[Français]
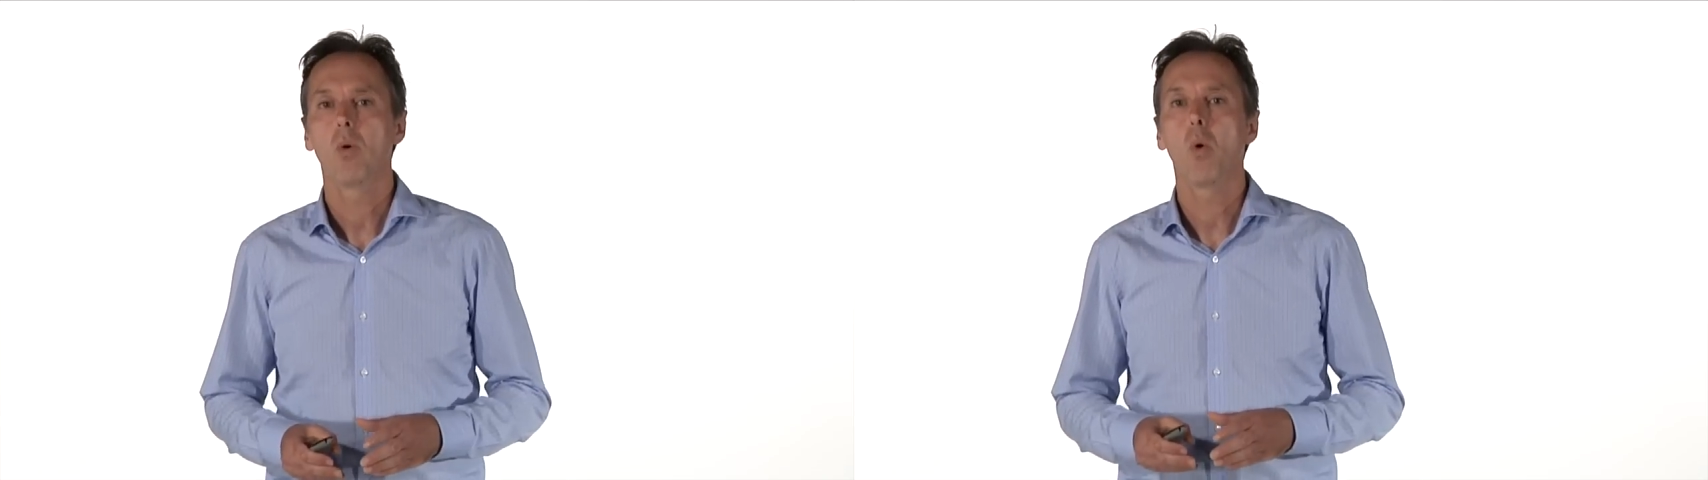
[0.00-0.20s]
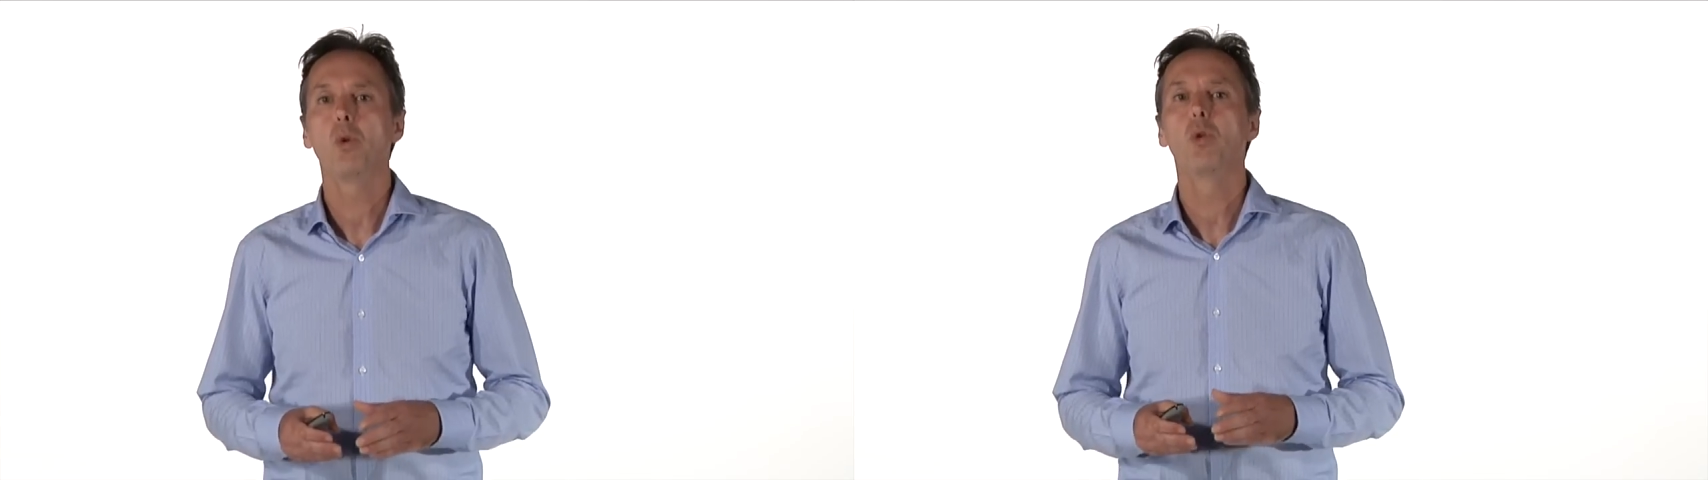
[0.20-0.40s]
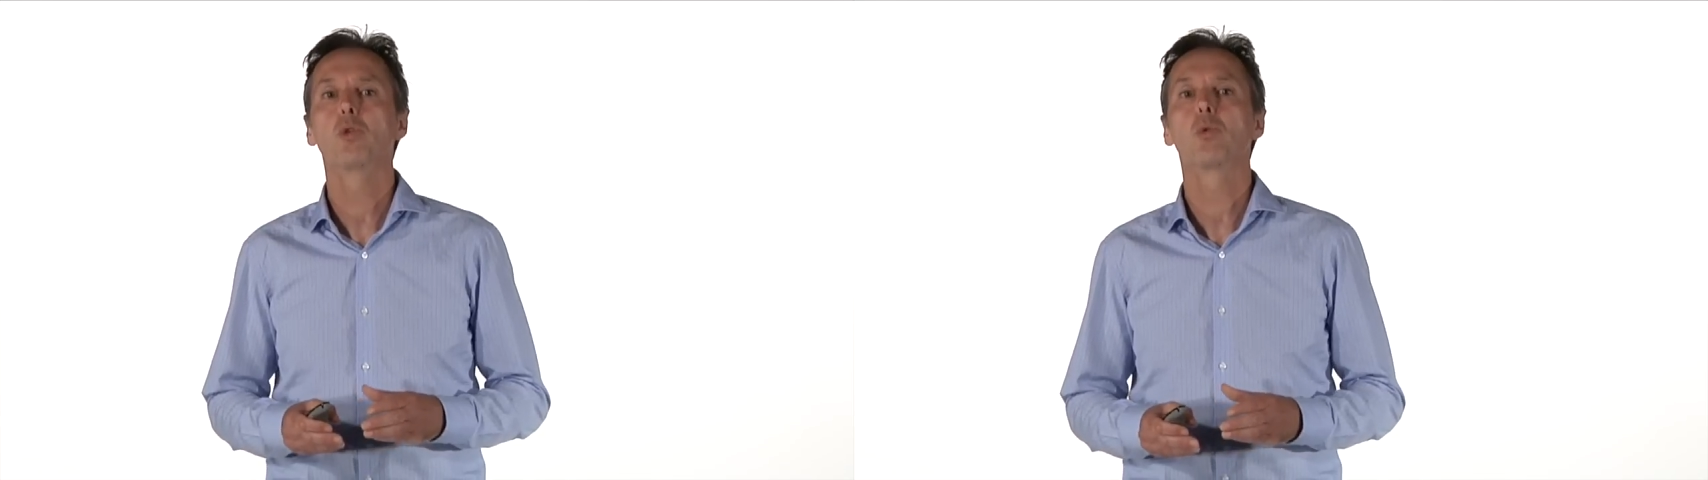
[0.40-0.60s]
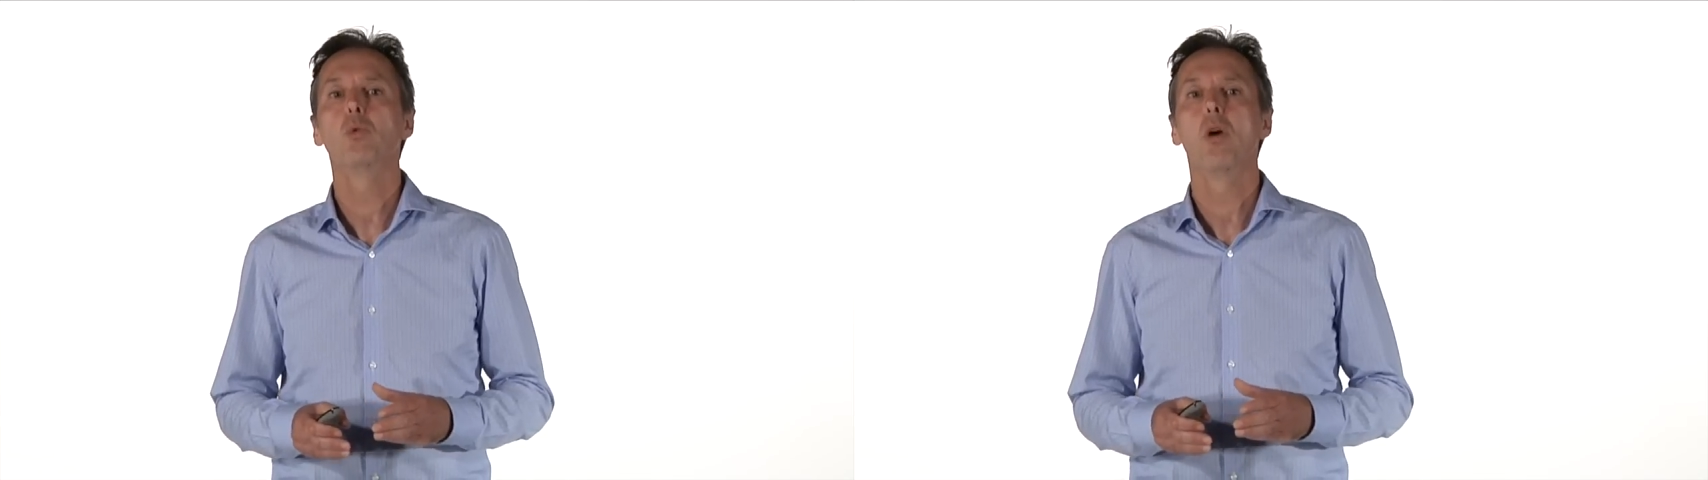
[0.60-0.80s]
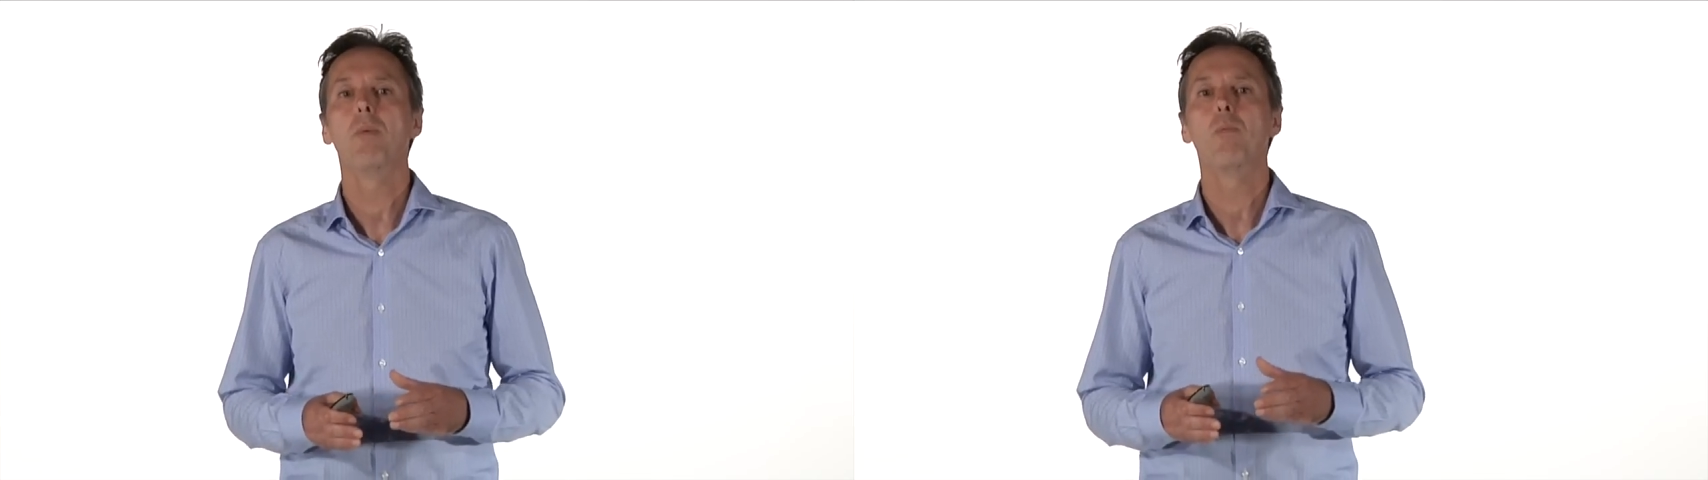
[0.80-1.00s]

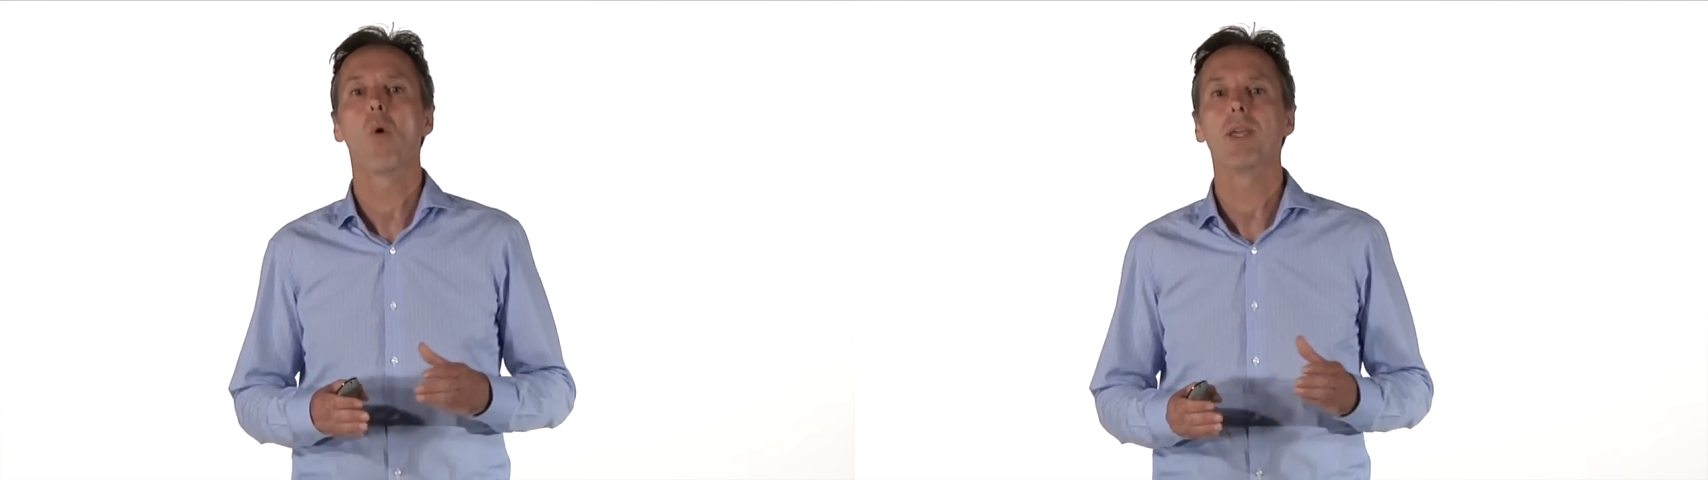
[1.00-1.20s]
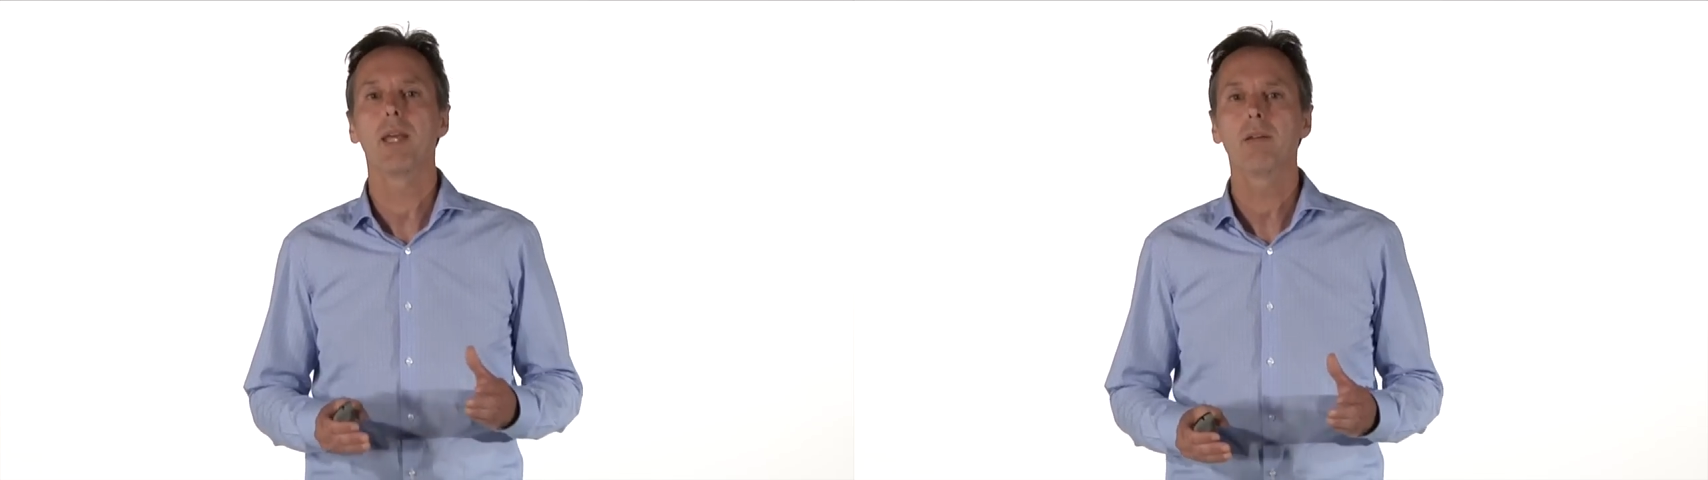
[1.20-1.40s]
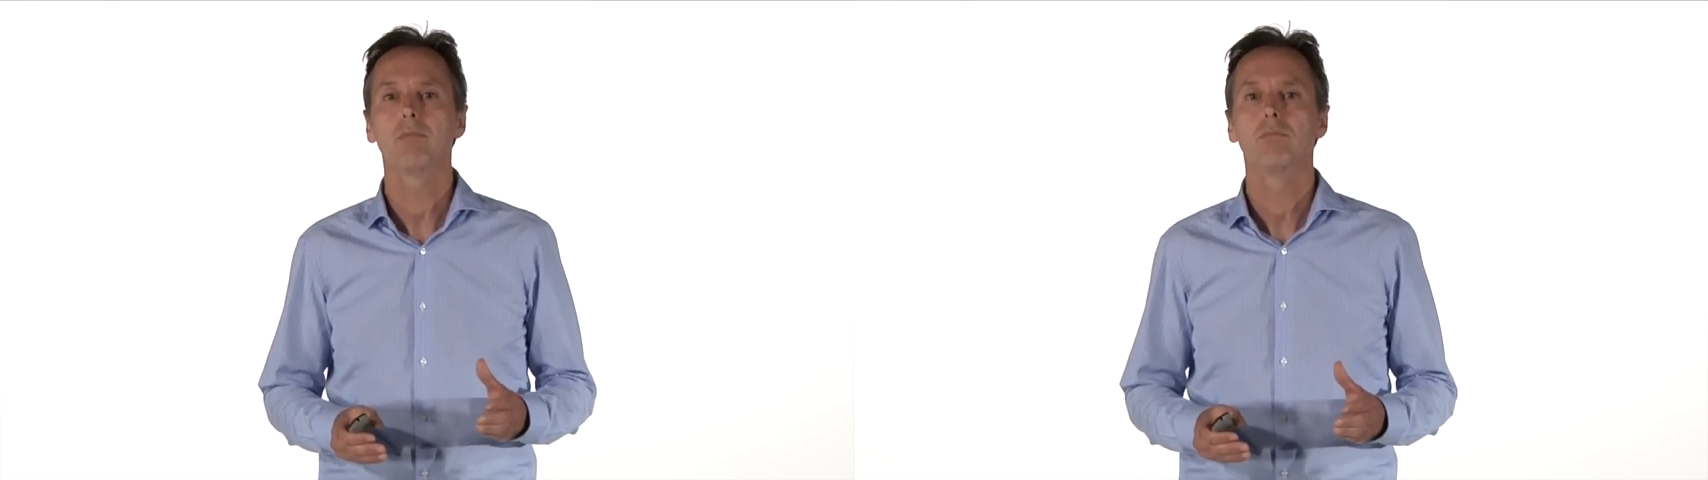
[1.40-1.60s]
au-dessus de mes moyens?